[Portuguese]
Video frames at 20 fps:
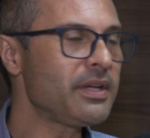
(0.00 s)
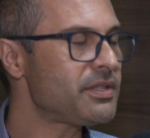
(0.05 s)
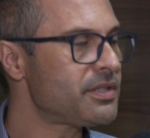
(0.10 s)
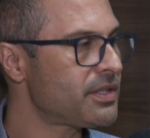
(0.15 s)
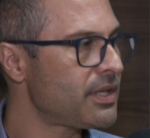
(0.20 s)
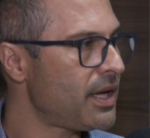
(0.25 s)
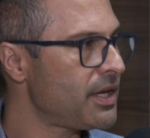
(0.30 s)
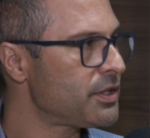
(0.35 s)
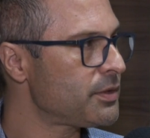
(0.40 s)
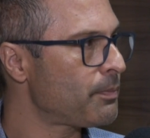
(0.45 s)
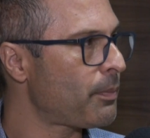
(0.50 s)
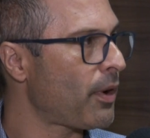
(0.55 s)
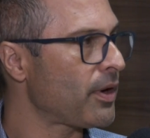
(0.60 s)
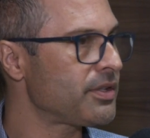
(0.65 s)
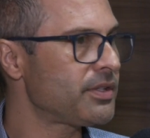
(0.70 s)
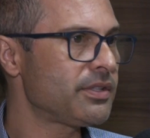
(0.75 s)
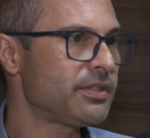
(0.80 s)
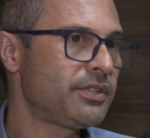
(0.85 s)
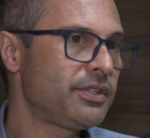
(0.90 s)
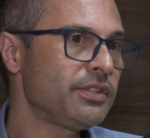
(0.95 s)
enchente
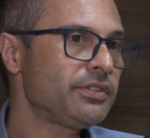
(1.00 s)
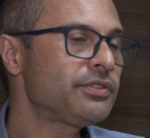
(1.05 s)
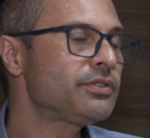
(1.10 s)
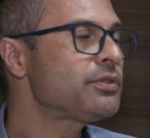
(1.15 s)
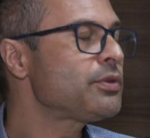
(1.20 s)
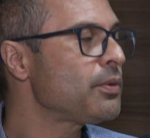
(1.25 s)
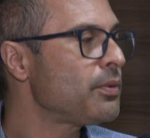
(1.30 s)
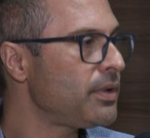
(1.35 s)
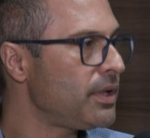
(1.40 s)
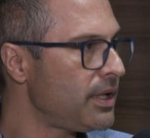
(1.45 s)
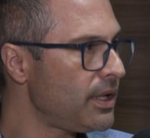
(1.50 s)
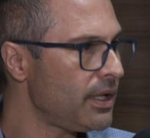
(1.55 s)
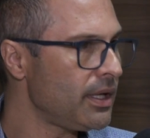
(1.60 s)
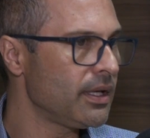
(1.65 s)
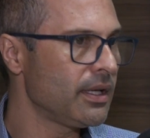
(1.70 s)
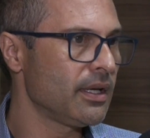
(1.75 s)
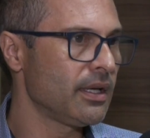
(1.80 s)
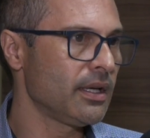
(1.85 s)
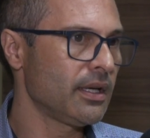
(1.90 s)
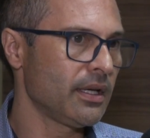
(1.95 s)
pode destruir
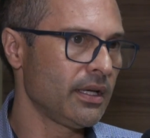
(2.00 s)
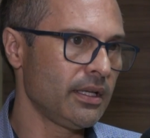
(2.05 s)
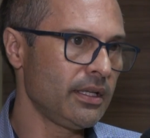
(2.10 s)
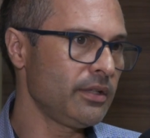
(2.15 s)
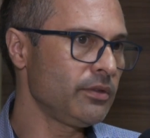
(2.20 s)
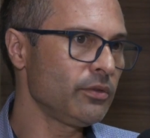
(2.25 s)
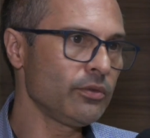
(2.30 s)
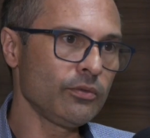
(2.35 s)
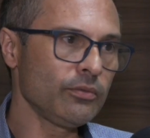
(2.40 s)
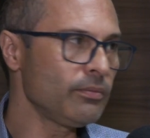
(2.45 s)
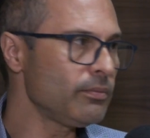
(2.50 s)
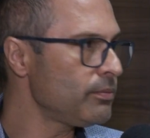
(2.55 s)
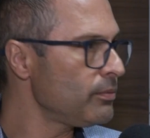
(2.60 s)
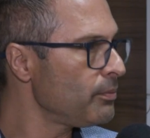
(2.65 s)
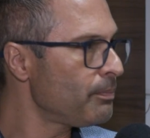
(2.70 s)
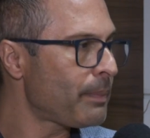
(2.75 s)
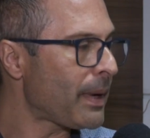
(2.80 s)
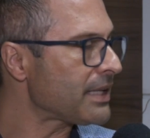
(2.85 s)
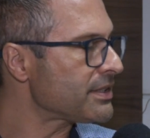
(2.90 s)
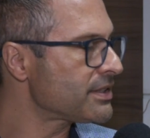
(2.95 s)
em um,
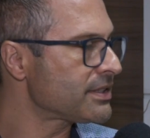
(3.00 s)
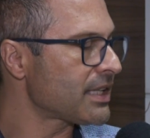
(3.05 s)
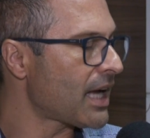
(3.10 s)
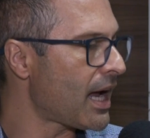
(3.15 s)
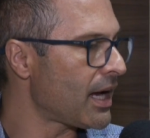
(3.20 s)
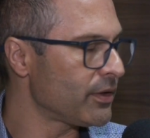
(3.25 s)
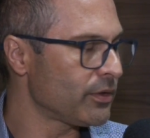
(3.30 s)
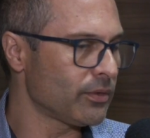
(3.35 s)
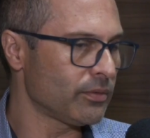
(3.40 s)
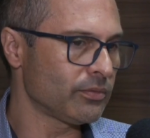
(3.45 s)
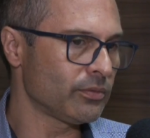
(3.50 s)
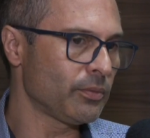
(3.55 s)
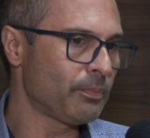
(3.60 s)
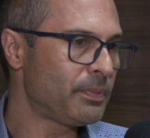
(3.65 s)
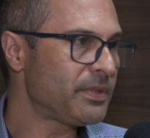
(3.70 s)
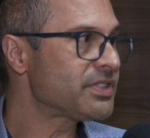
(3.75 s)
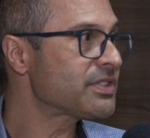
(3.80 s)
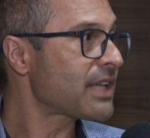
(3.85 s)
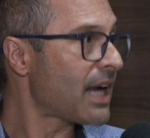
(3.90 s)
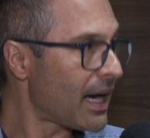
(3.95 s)
passar, num
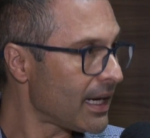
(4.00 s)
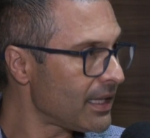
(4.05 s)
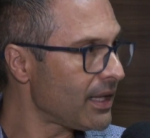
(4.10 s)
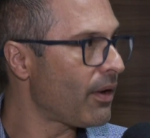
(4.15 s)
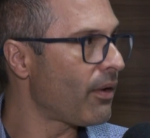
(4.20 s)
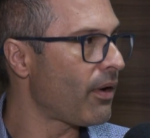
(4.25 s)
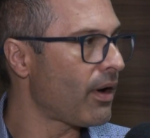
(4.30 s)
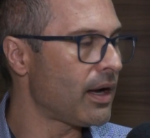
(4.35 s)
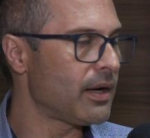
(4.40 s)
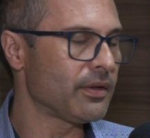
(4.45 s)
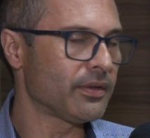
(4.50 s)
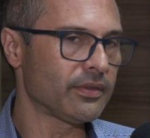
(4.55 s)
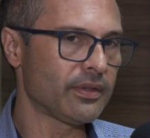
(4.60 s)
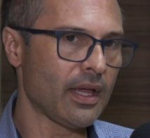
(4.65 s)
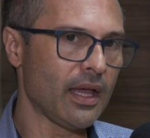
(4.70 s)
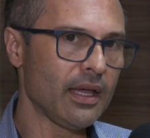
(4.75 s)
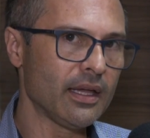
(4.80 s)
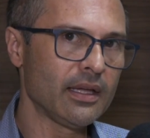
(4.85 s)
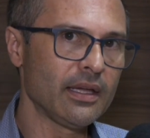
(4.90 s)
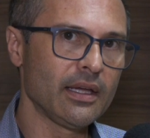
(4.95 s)
piscar de olhos,
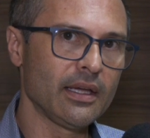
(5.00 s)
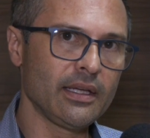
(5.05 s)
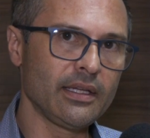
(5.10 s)
né?